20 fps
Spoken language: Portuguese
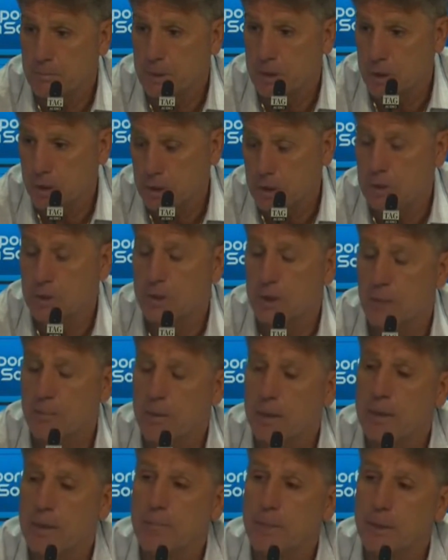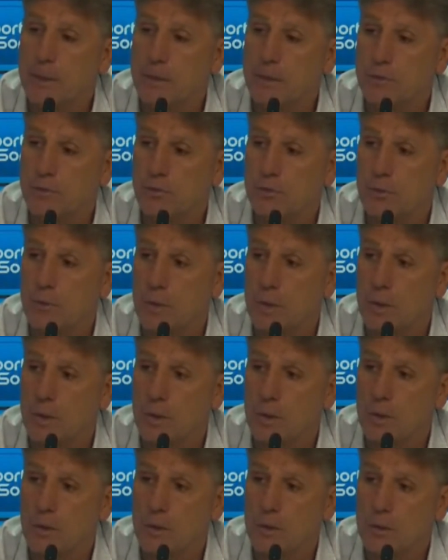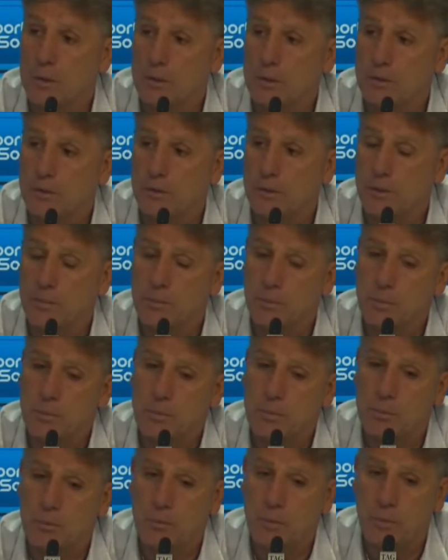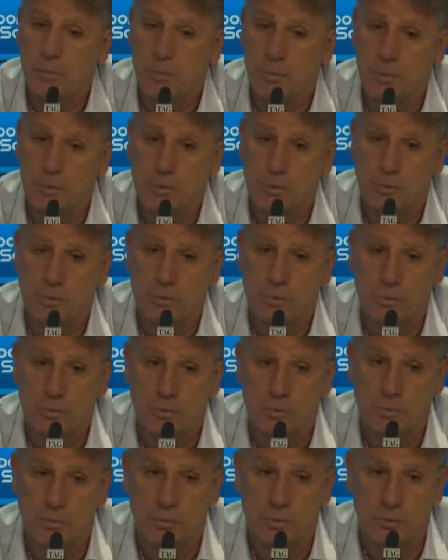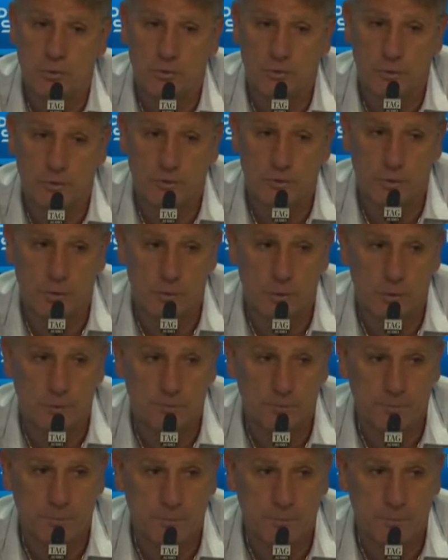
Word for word: A gente trabalha para isso, sempre com o apoio do, do nosso torcedor.